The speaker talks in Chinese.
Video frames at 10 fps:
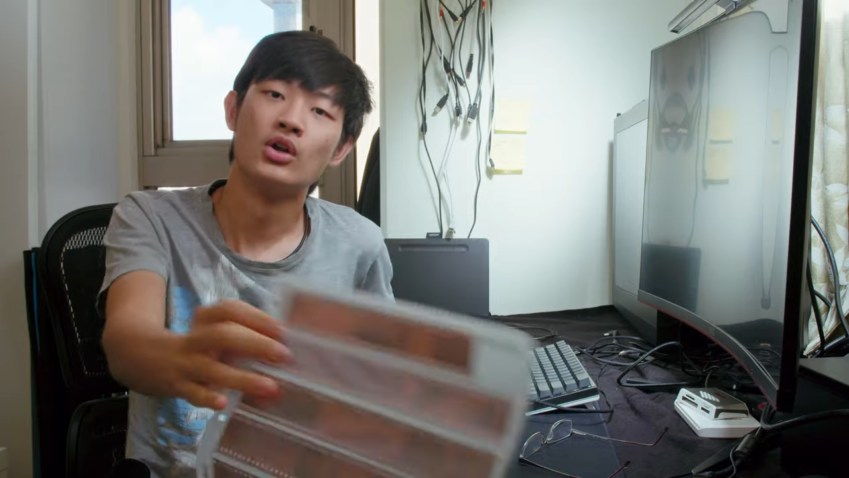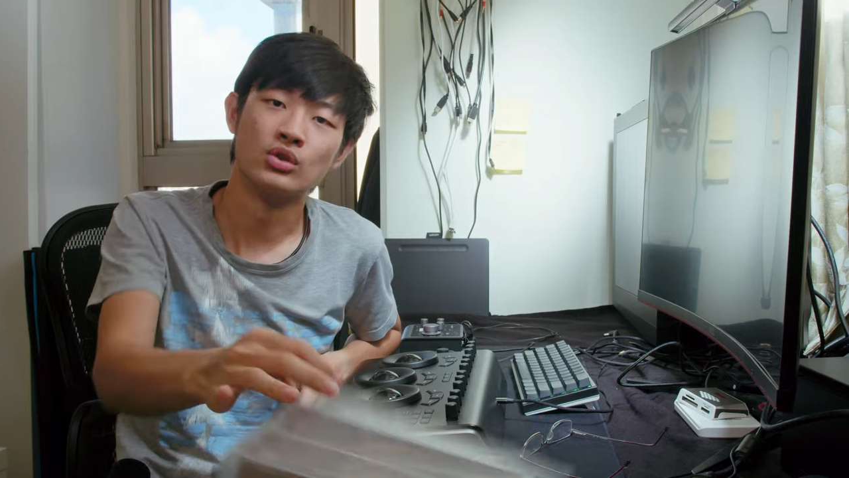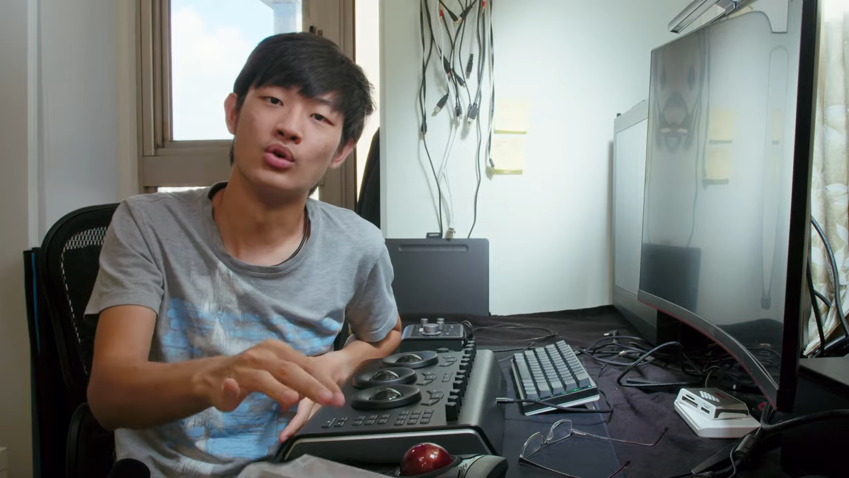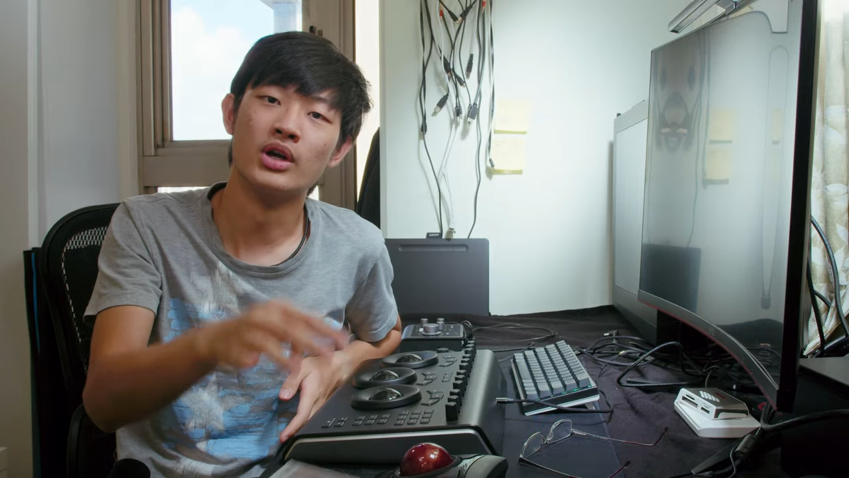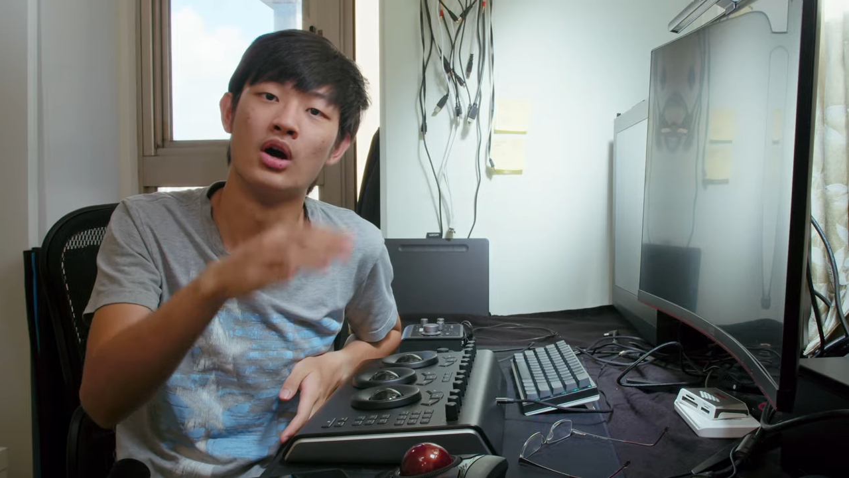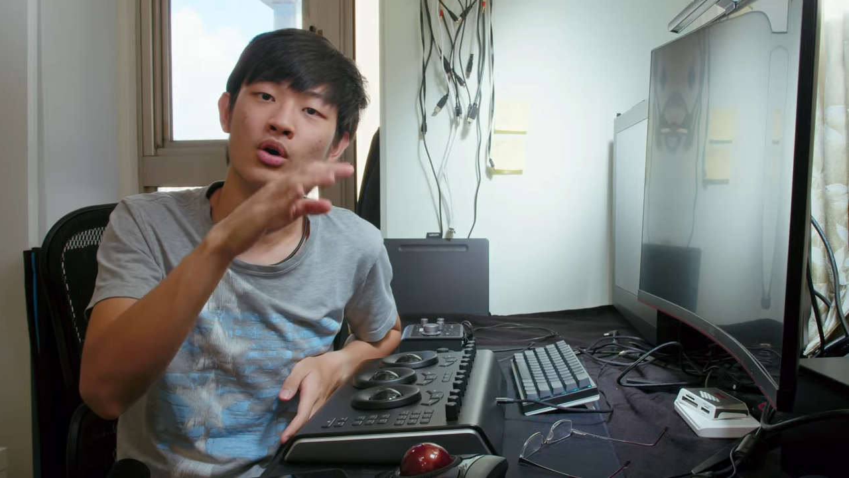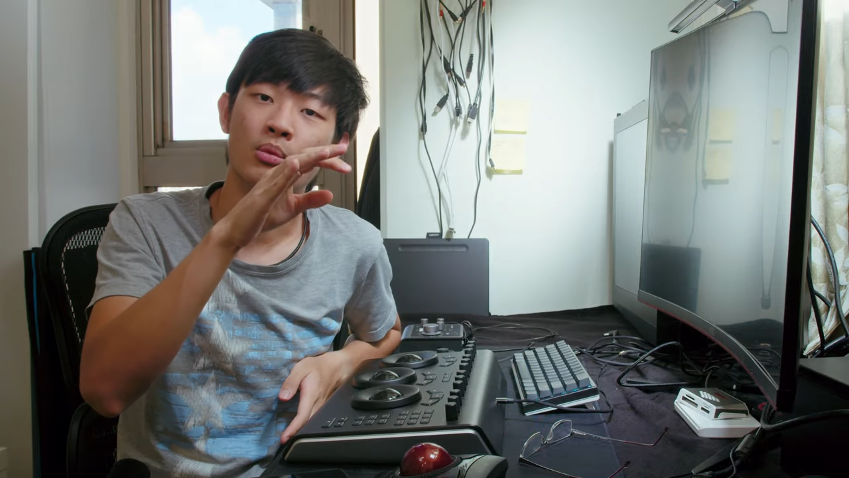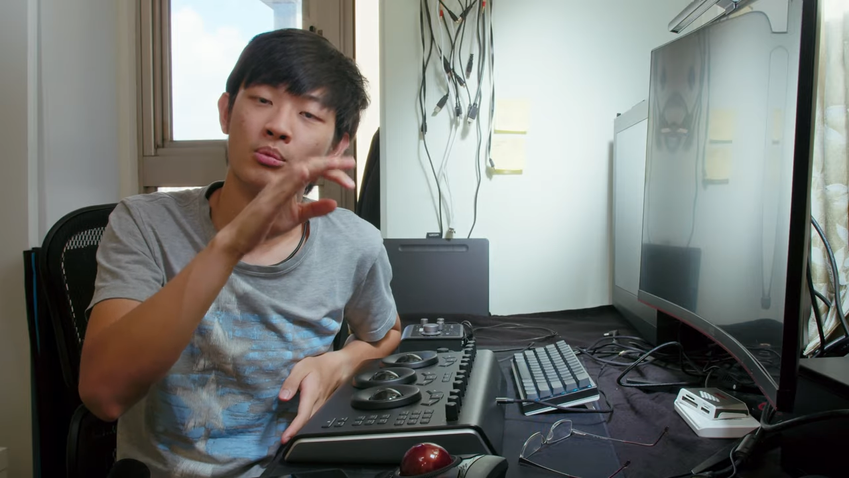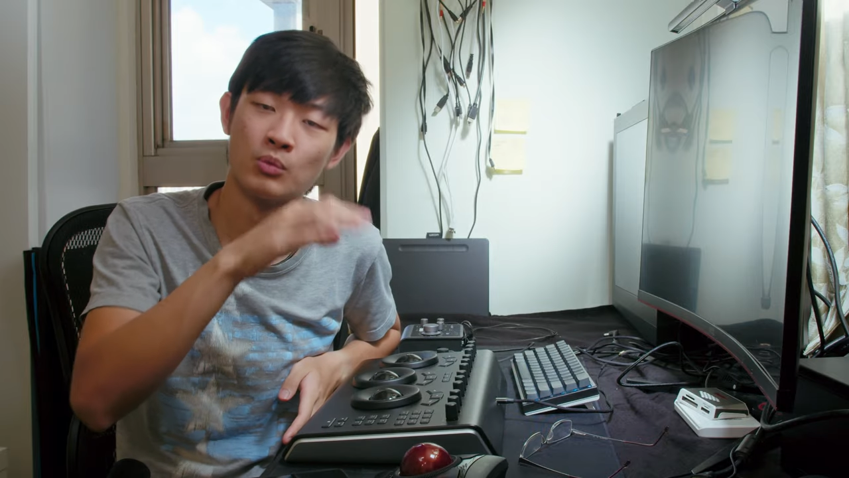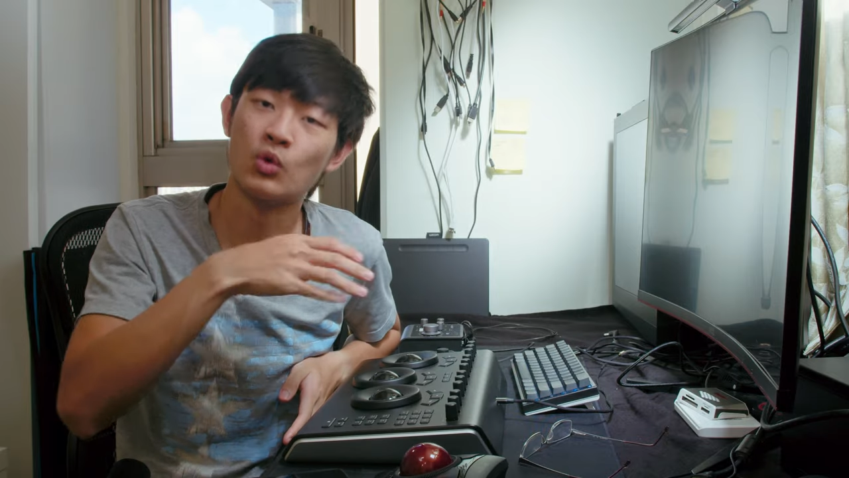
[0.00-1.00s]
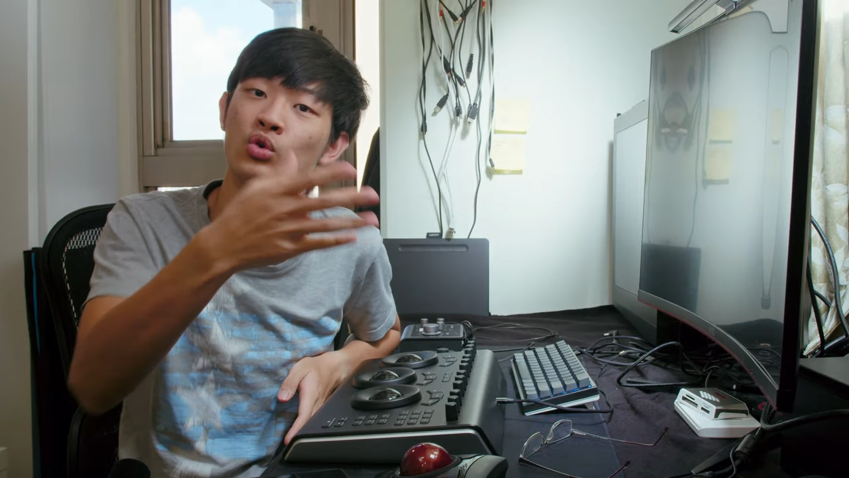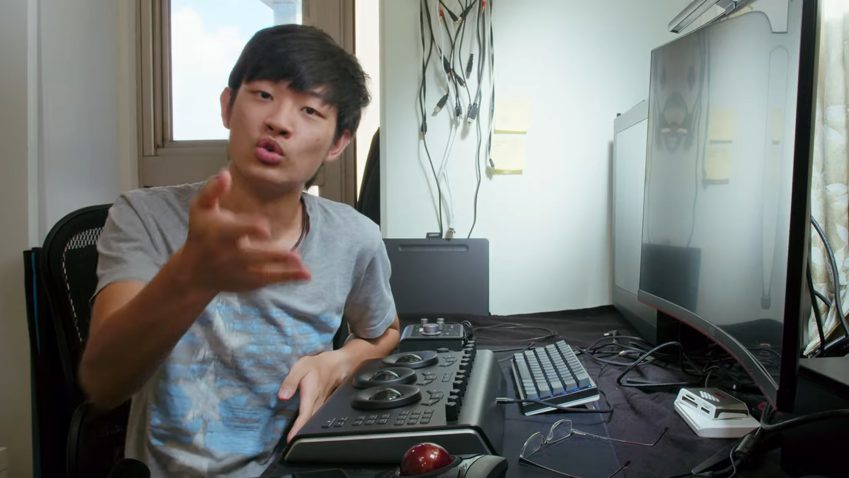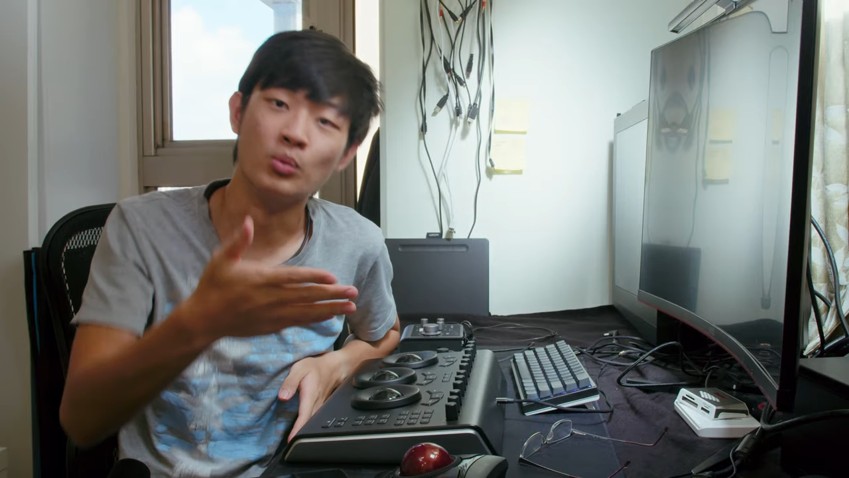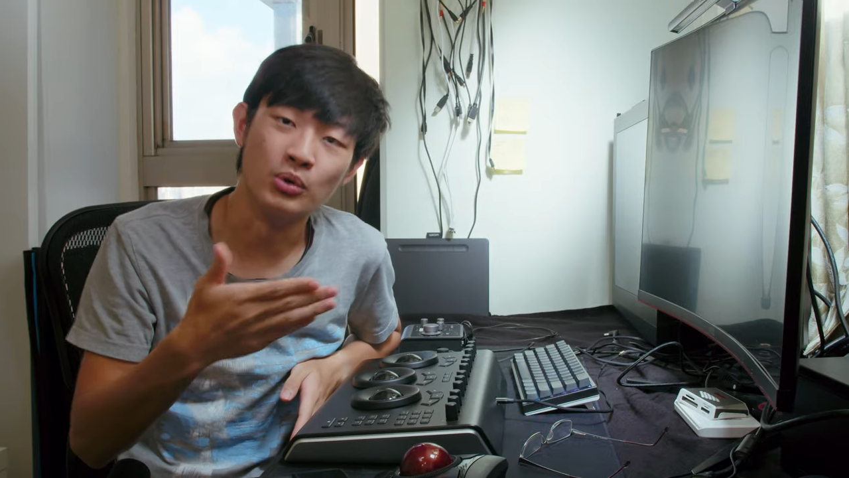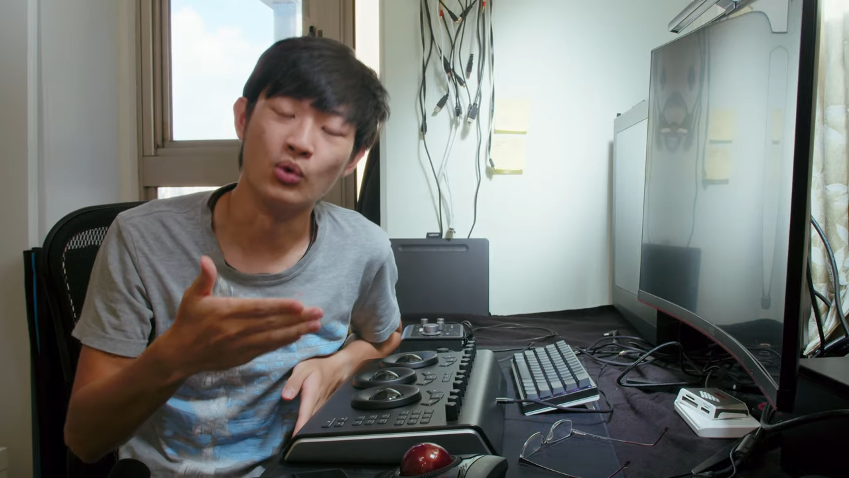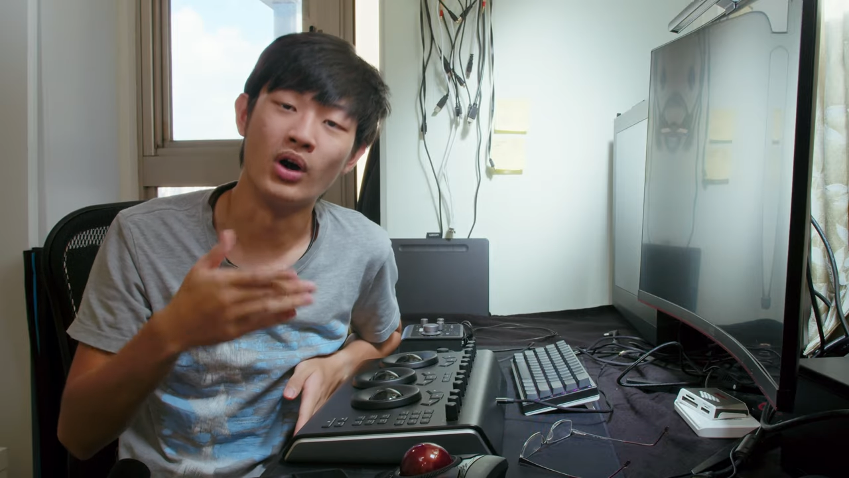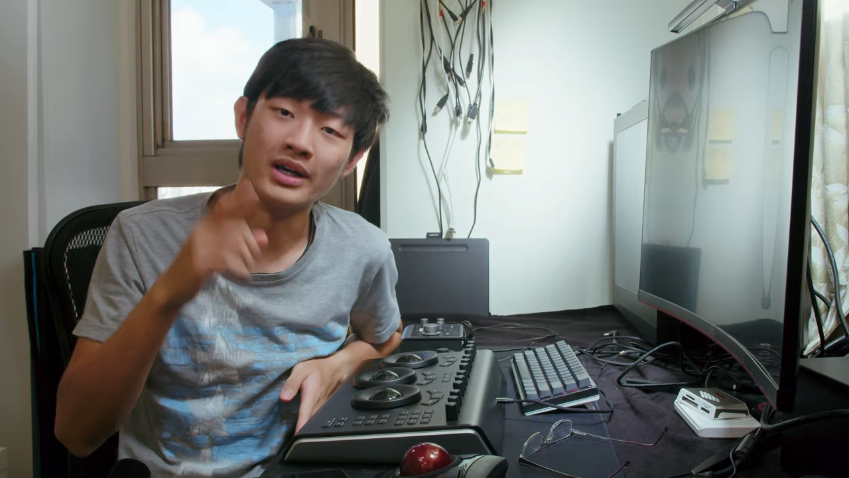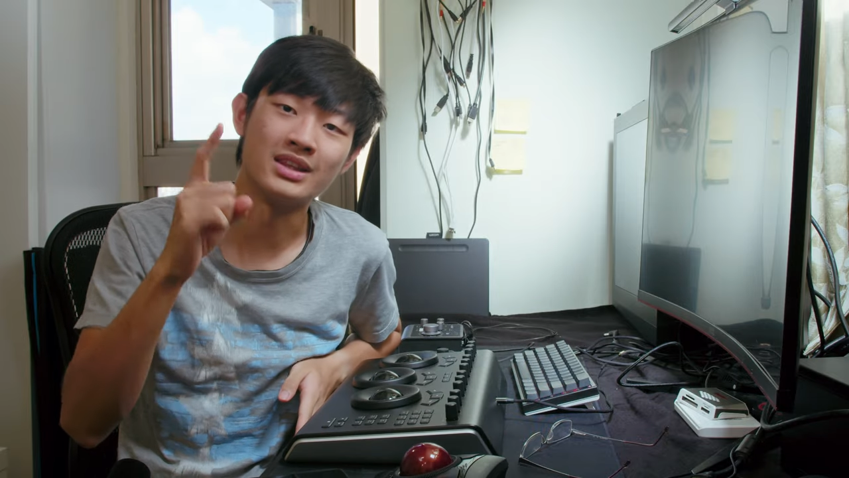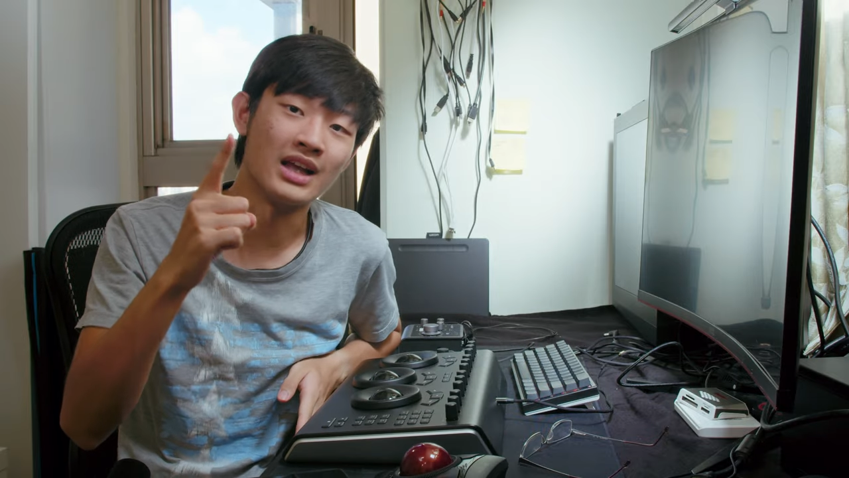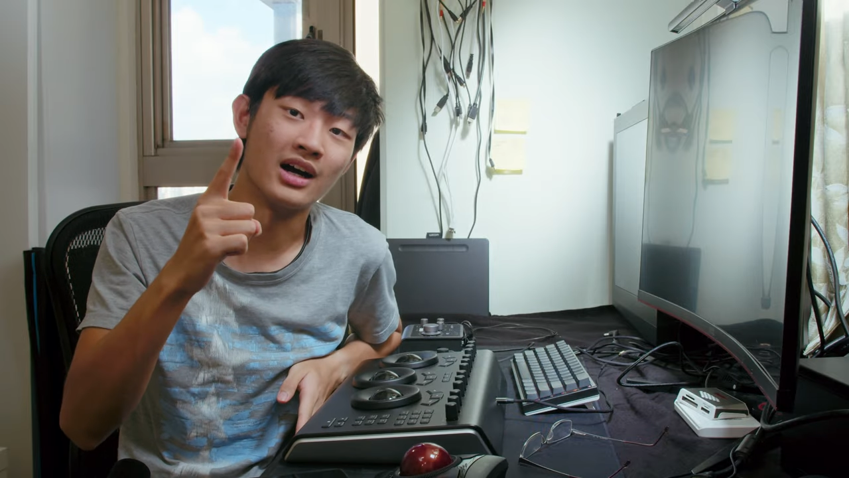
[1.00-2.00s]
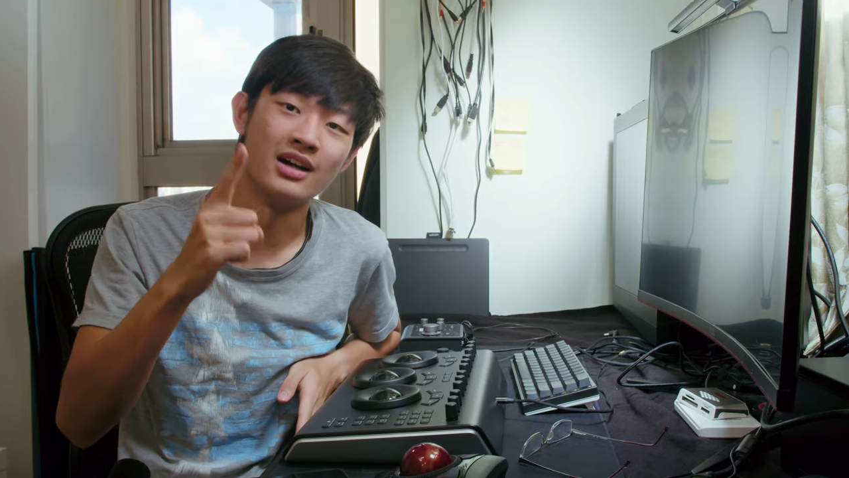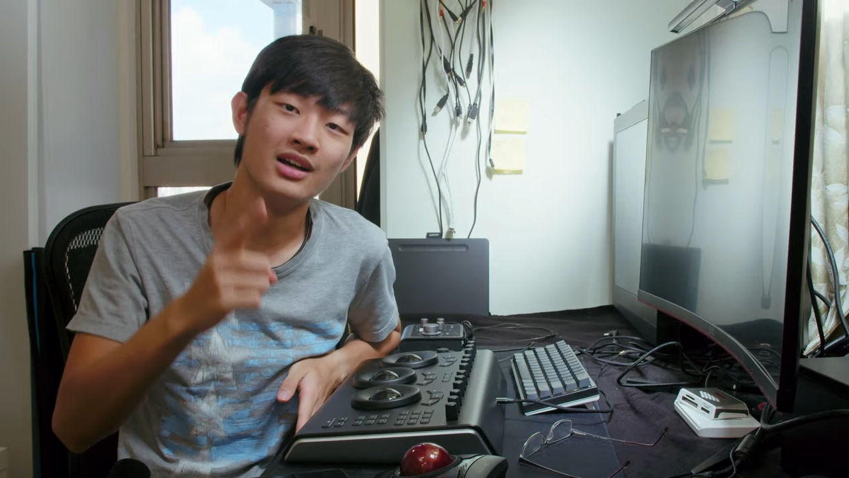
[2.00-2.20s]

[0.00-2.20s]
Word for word: 都要过度曝光一档